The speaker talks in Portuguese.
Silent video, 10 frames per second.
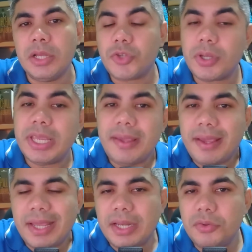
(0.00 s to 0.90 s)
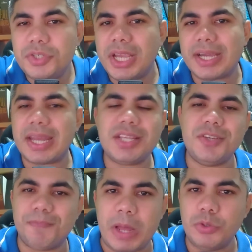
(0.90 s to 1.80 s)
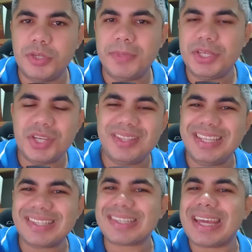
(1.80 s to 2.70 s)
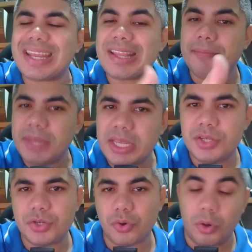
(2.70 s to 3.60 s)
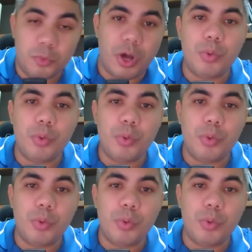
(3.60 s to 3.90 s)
Só que ela não tinha cara de pau de mentir descaradamente, como,